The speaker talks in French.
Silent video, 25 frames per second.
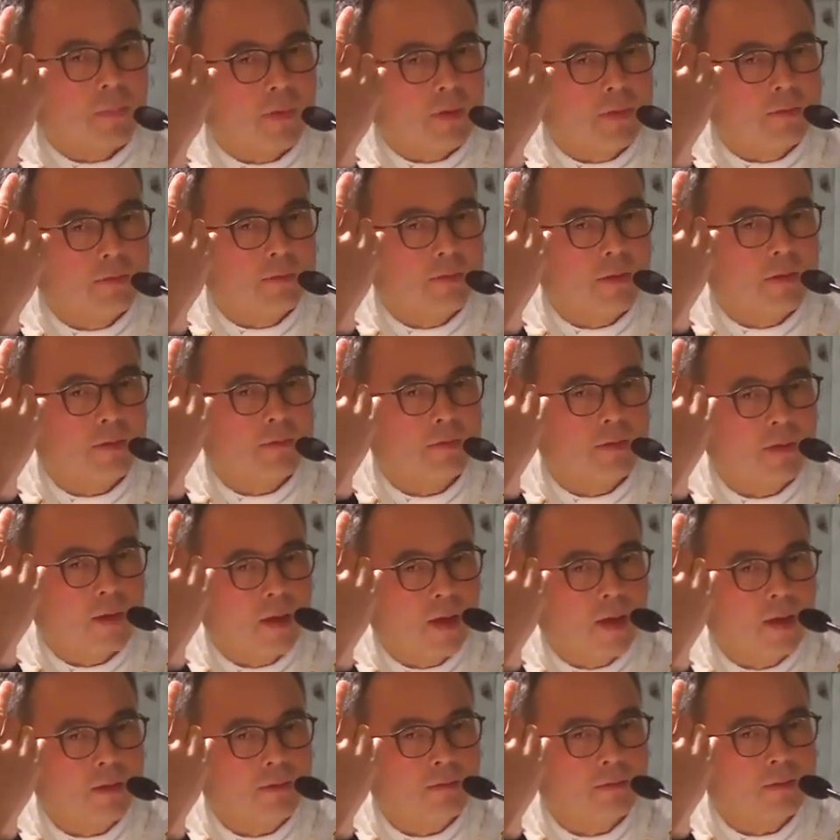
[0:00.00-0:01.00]
Sainte
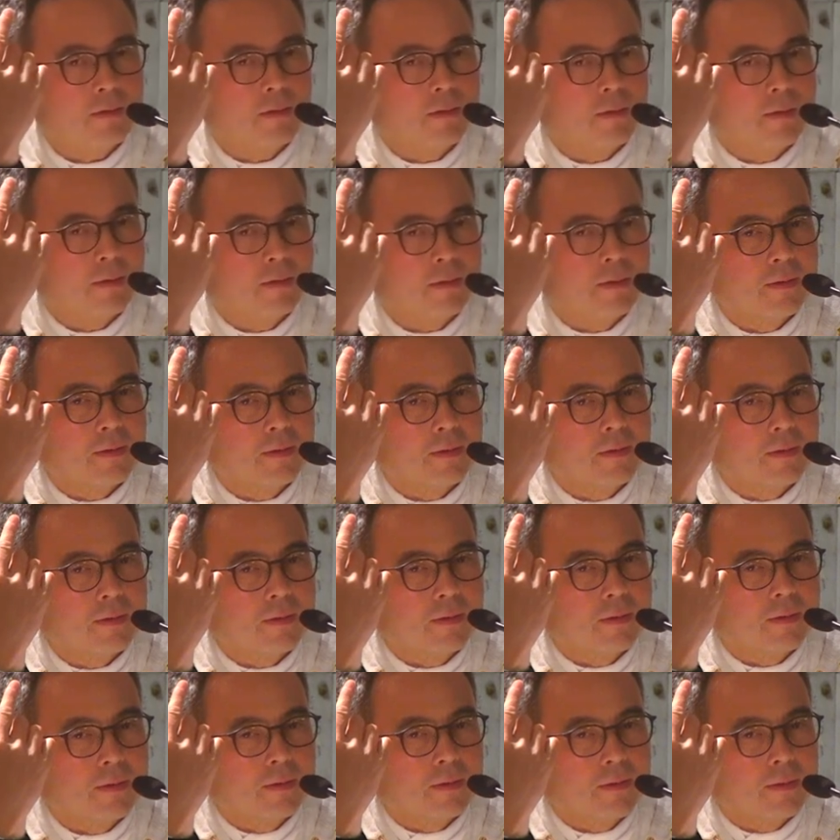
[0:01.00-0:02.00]
Thérèse,
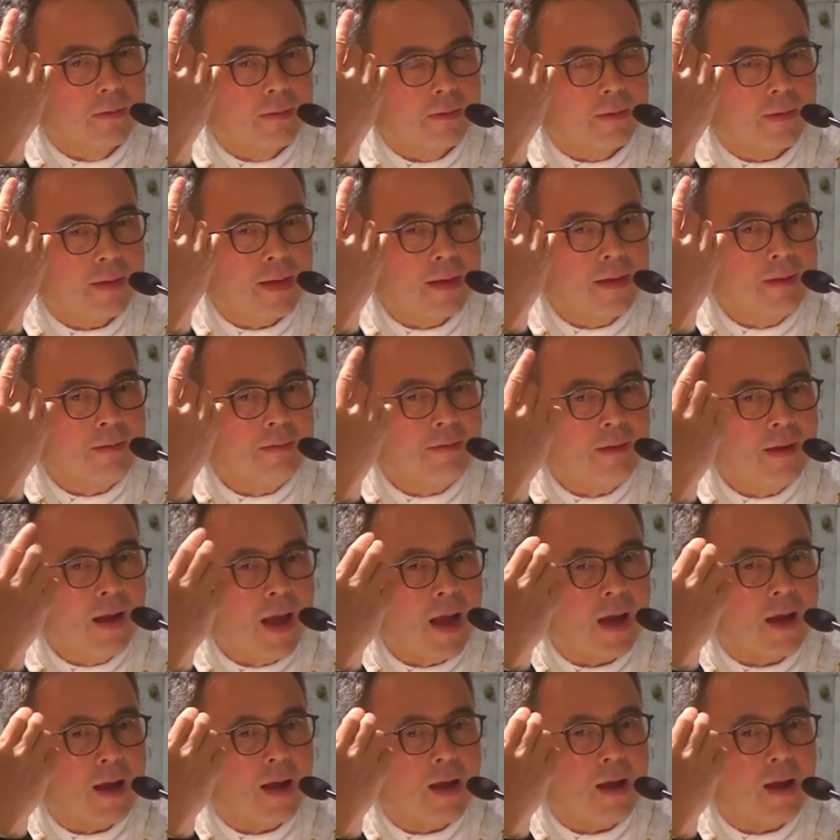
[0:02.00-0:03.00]
quelle était
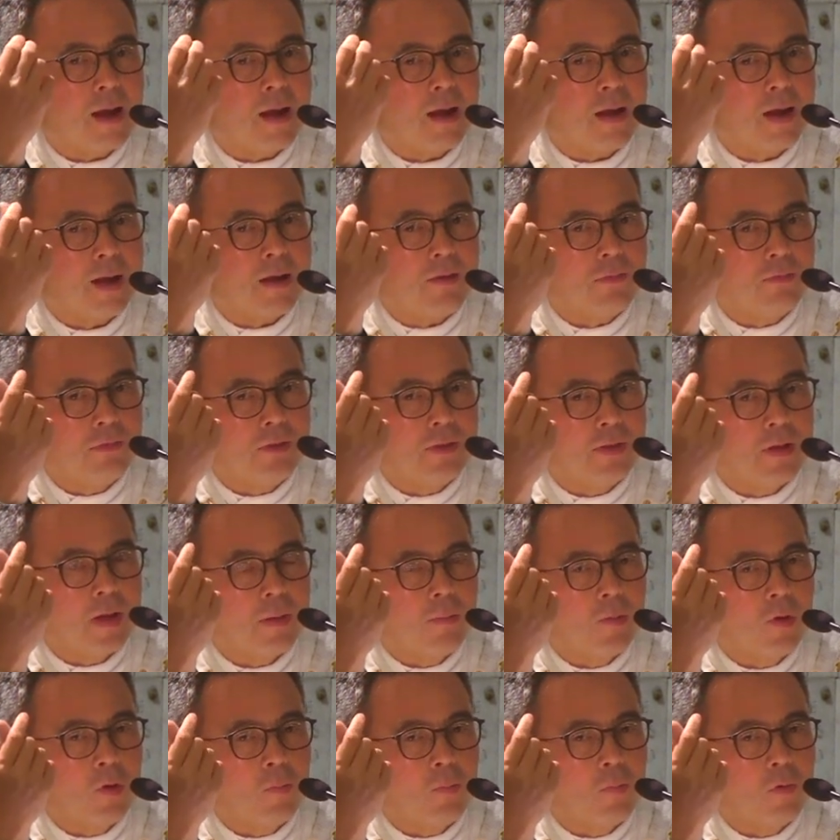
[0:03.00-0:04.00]
la clé
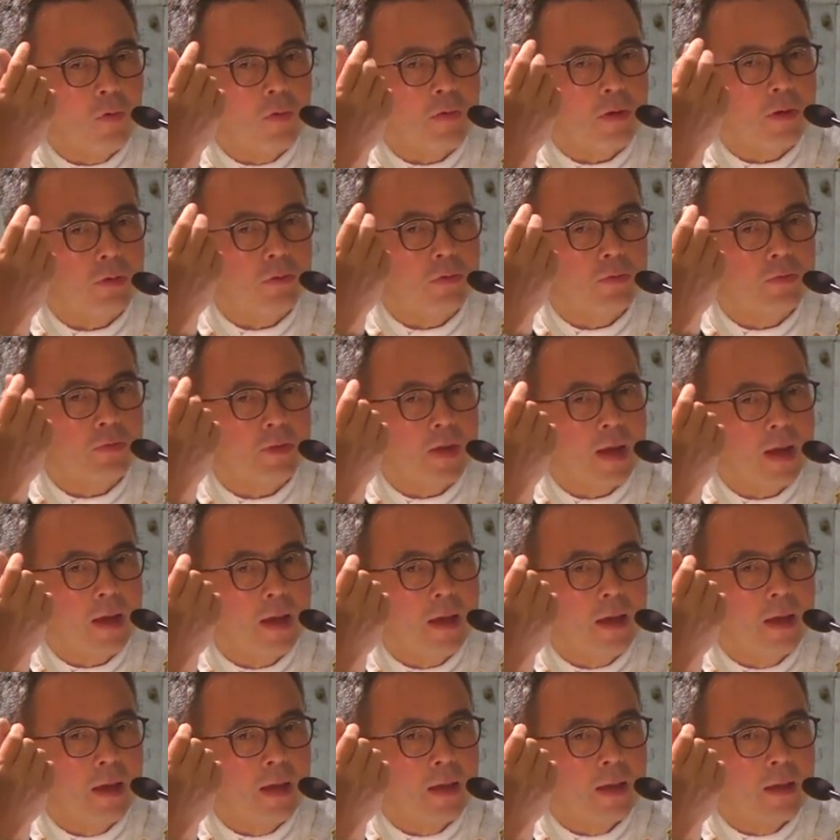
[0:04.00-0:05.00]
finalement pour aller au ciel
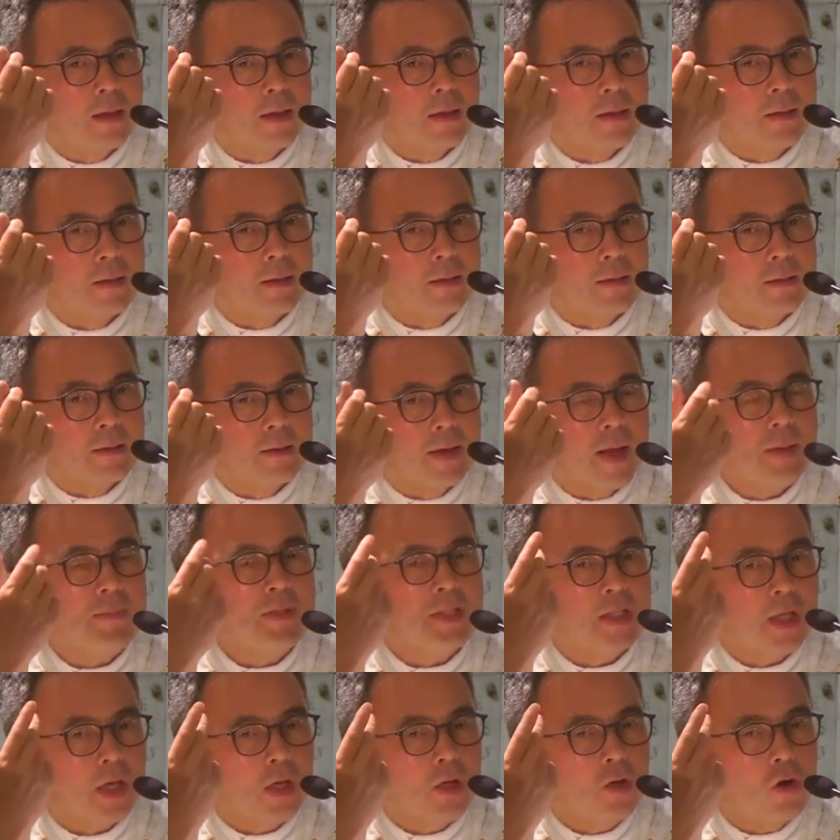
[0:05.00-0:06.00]
La
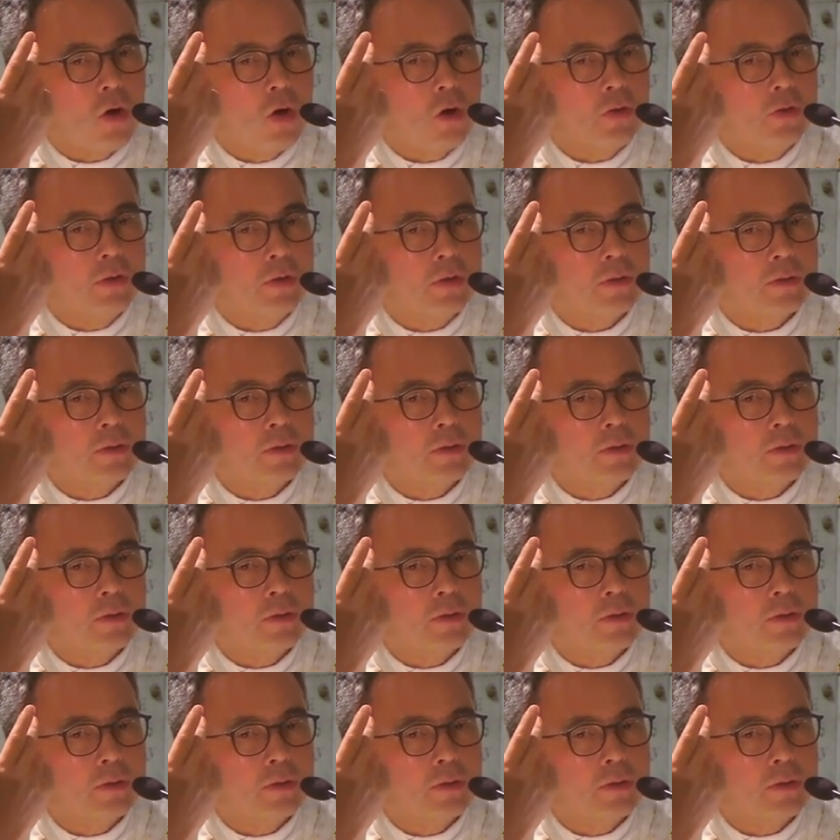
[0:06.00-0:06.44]
miséricorde